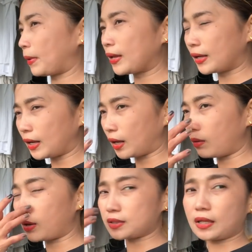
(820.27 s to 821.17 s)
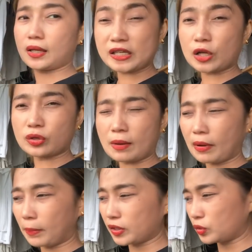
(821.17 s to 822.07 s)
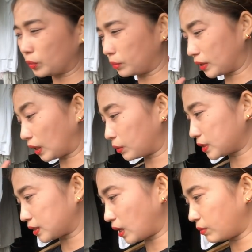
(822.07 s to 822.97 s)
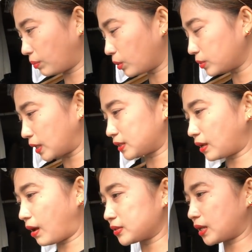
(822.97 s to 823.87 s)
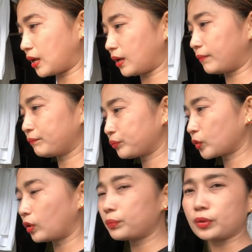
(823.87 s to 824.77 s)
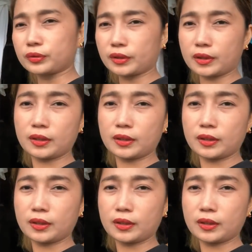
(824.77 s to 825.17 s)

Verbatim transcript: Makahinga lang ako kasi masyado nang babad yung mata ko sa cellphone at saka sa computer.